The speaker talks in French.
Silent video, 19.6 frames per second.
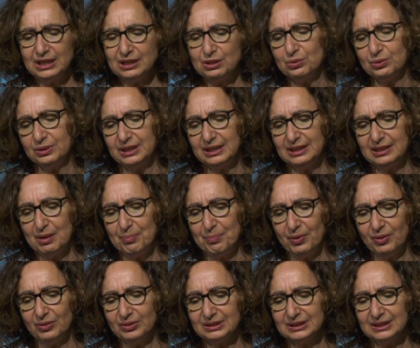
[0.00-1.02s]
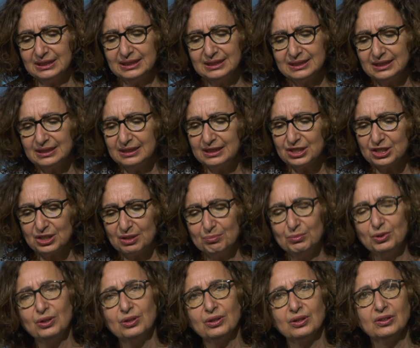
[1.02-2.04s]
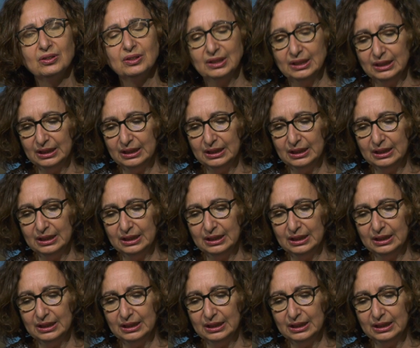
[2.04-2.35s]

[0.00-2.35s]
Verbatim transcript: étonné d'apprendre qu'il était déjà mort.